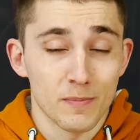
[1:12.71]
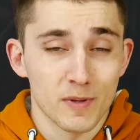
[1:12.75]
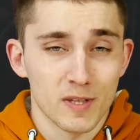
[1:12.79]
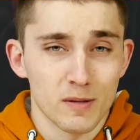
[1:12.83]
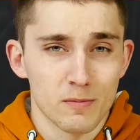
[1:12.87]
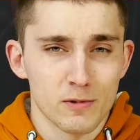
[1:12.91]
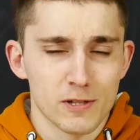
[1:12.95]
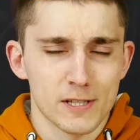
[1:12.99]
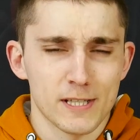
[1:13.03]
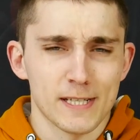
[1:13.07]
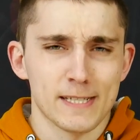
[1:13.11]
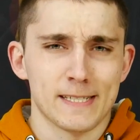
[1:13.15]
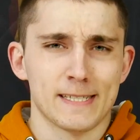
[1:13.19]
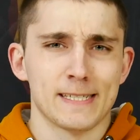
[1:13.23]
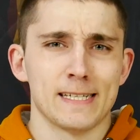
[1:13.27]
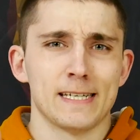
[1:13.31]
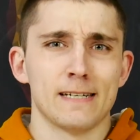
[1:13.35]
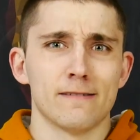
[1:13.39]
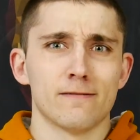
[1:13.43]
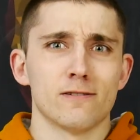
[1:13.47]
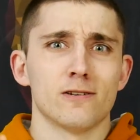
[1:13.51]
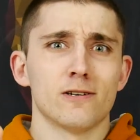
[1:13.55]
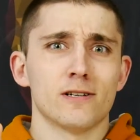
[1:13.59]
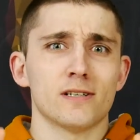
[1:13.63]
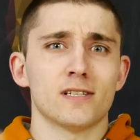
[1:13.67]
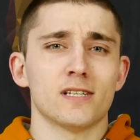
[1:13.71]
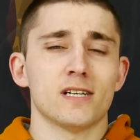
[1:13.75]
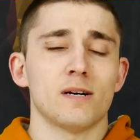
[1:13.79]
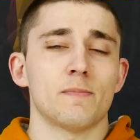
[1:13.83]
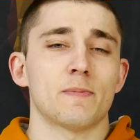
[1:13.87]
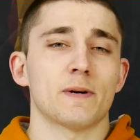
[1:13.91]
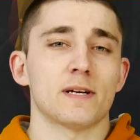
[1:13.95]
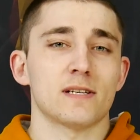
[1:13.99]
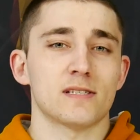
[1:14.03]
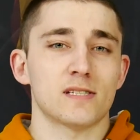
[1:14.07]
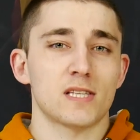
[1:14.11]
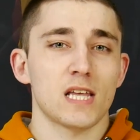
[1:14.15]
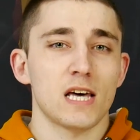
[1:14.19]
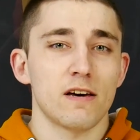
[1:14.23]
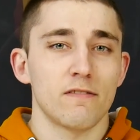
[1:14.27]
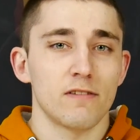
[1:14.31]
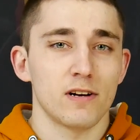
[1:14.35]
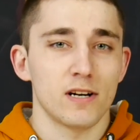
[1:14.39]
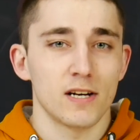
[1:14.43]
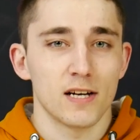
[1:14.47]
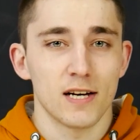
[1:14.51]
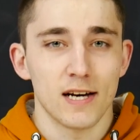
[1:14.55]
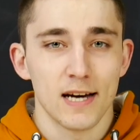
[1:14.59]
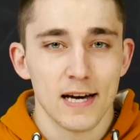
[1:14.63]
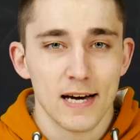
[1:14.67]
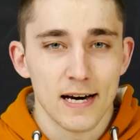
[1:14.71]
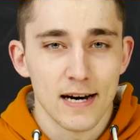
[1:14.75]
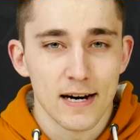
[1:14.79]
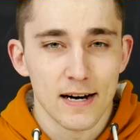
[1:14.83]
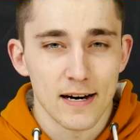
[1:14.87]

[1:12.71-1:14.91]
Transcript: потому что сегодня представили